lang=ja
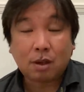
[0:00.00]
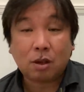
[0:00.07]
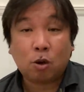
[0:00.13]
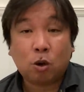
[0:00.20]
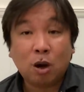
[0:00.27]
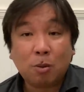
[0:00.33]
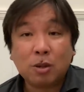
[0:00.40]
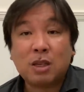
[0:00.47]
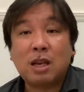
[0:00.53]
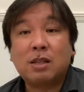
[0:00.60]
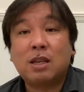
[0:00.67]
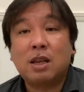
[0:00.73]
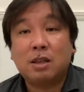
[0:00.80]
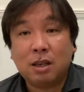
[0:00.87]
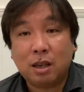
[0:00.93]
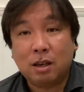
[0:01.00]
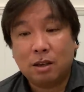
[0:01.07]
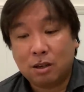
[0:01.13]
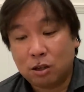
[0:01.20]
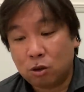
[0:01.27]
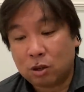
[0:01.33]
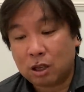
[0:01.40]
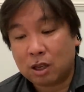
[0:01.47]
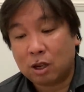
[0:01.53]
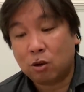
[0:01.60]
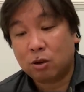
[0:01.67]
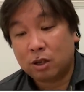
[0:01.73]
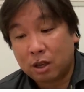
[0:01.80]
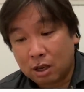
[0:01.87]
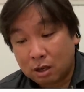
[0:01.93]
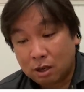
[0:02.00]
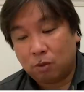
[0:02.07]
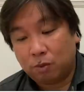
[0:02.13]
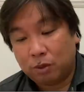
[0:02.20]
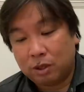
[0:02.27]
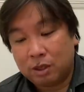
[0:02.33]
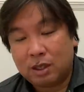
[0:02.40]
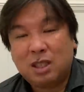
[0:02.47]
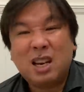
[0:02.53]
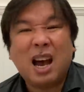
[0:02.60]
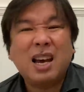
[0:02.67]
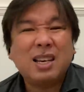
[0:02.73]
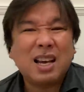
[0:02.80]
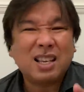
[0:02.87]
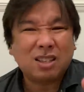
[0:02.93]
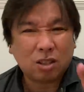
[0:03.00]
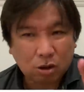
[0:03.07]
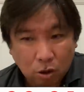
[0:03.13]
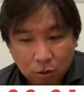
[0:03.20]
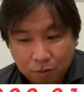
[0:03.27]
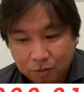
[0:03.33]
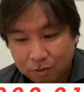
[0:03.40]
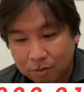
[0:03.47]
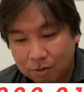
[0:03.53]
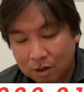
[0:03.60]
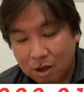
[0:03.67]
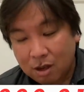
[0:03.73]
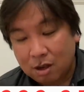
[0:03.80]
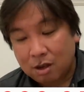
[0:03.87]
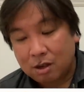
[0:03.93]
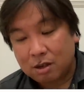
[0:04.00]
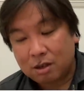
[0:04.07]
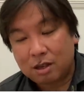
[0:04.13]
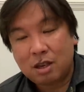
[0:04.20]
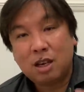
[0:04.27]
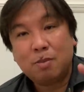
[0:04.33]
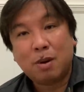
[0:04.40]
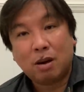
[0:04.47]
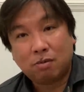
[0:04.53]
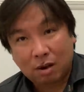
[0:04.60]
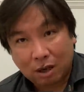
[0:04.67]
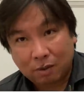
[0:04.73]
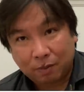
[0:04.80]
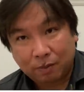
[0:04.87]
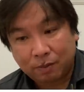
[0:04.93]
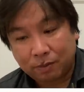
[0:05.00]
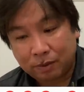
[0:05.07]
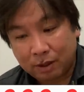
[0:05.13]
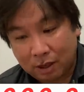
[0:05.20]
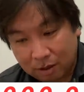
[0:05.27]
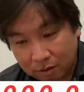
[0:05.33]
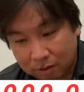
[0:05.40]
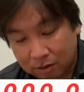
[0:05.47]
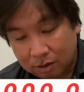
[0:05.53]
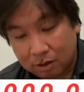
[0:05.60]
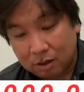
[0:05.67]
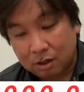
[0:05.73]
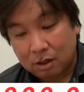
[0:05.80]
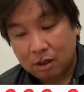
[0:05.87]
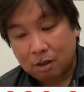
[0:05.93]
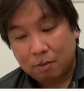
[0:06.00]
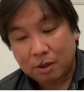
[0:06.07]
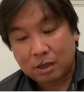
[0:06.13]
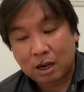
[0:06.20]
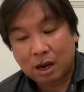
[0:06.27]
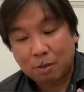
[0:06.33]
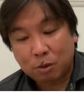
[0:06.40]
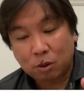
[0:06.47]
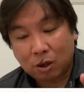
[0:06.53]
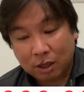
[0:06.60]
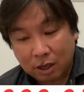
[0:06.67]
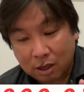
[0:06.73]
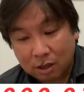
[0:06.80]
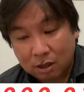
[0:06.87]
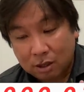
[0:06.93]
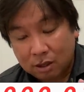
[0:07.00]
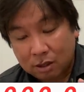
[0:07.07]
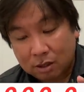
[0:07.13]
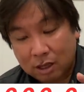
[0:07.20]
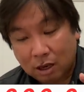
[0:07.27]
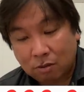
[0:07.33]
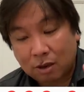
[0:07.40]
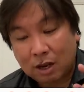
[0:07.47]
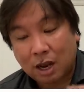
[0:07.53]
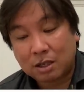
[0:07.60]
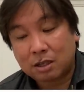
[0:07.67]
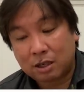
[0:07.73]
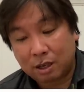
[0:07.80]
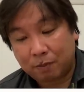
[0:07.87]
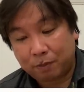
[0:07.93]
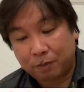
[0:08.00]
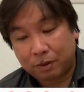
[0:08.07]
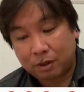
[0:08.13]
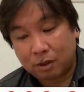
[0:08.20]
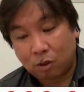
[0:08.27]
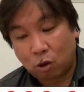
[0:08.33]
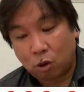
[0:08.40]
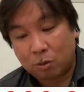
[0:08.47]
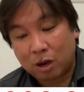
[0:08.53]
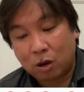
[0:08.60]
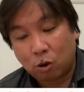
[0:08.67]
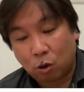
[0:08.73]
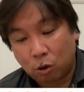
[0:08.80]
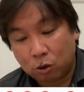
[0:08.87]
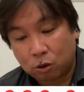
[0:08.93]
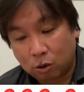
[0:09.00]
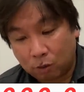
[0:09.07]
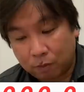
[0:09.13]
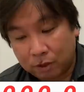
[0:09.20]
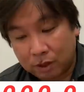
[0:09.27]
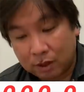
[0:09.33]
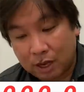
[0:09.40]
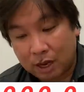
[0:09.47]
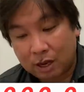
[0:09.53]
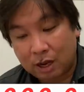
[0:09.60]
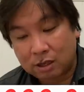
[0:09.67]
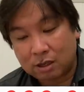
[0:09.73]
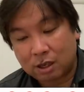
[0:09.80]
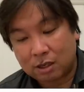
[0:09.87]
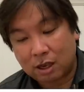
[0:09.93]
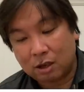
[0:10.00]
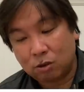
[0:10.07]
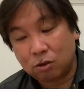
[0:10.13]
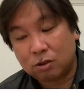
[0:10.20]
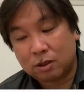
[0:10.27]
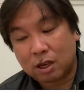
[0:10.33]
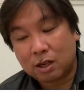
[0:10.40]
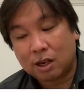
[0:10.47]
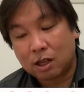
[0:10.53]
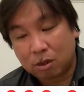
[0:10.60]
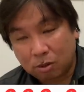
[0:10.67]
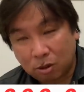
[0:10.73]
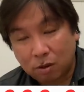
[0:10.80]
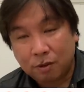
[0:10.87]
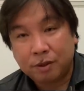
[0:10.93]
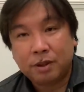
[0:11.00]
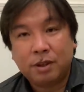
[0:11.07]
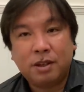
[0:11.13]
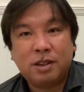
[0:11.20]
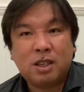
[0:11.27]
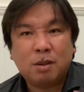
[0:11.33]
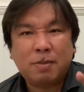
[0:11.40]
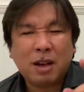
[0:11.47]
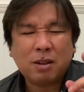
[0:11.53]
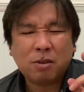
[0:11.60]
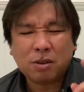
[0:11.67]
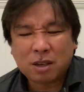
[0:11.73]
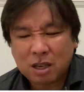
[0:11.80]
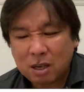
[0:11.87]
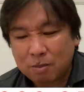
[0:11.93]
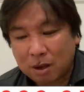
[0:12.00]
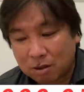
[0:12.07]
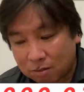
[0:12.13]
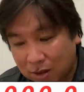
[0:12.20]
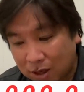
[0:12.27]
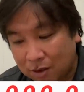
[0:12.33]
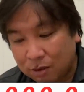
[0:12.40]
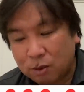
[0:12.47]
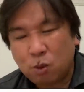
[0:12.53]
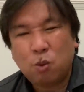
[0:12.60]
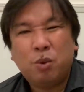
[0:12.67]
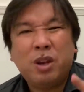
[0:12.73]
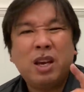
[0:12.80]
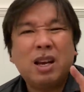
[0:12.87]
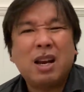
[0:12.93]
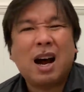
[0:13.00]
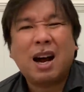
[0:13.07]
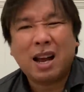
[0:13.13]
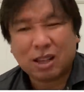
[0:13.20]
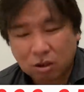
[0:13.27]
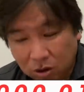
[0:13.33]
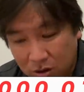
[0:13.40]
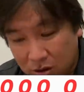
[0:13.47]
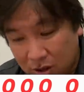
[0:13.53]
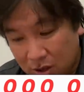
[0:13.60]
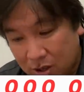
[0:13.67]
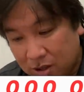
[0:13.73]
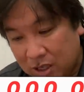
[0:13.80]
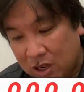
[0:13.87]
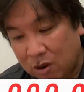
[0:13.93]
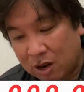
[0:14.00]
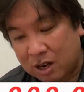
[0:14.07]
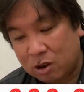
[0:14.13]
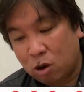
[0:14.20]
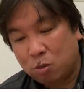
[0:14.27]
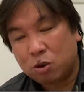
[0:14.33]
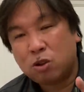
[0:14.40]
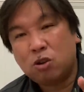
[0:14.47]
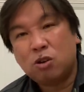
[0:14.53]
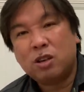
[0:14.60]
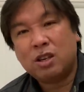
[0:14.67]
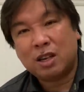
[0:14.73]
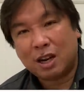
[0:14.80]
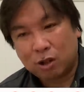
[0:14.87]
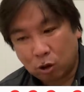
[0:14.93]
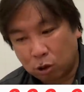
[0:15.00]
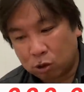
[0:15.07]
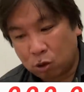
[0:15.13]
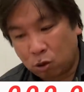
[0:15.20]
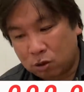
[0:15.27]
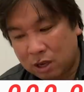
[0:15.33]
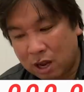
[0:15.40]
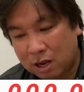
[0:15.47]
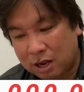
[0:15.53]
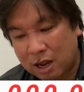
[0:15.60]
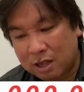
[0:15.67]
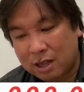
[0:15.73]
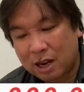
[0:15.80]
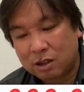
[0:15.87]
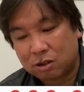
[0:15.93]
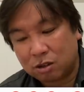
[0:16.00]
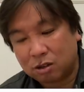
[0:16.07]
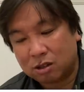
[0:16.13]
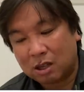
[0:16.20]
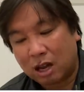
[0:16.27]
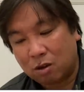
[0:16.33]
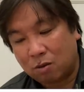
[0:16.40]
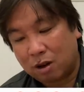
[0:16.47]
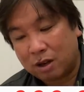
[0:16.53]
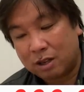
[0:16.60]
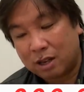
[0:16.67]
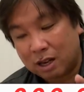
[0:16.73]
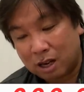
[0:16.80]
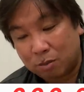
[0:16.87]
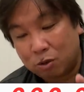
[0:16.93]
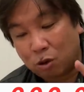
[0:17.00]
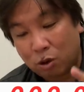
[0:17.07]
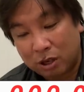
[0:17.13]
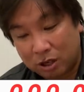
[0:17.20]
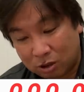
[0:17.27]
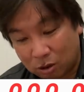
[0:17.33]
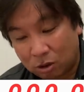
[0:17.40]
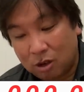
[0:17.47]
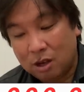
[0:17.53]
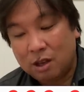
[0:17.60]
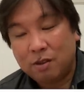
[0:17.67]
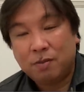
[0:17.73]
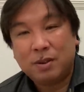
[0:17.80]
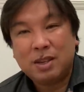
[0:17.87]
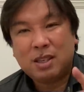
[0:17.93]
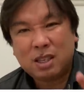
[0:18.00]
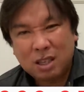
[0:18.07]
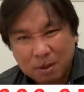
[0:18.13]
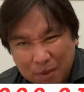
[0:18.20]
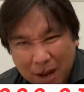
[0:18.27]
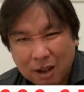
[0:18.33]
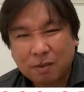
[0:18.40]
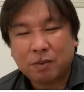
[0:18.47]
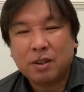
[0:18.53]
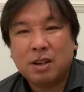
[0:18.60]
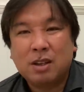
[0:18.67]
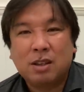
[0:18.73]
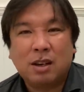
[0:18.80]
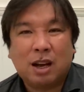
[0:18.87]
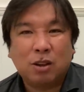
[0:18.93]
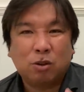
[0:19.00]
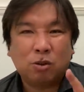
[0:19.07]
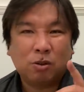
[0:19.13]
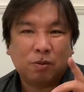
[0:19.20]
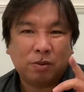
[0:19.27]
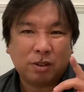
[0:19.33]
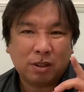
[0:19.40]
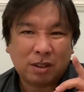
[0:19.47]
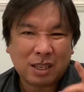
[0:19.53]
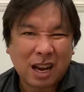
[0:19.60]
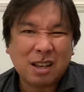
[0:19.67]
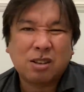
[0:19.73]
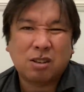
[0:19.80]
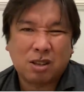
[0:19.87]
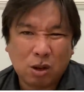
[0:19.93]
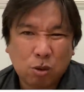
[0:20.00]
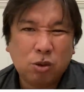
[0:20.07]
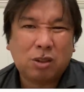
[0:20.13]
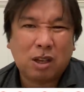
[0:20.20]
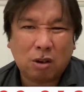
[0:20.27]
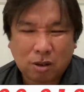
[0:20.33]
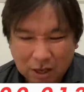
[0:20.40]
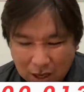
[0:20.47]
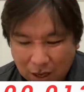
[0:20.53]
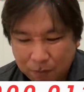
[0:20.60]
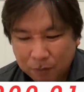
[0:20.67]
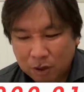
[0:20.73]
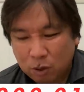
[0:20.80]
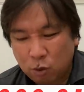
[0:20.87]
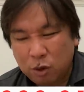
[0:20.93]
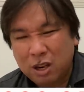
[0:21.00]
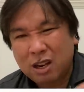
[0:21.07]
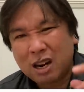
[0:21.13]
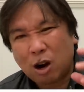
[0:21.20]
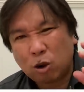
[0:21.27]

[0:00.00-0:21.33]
これも戦前に言ってたようにね、ジャイアンツのキーマンは、ね、まあ、坂本がね、3割8厘、ホームラン5本と、タイガース打線打ってるけども、一番のキーマンはウィーラーやと。2割5分9厘だけど、得点圏打率3割7分5厘と、一番、あの、チャンスで打ってるから、ウィーラー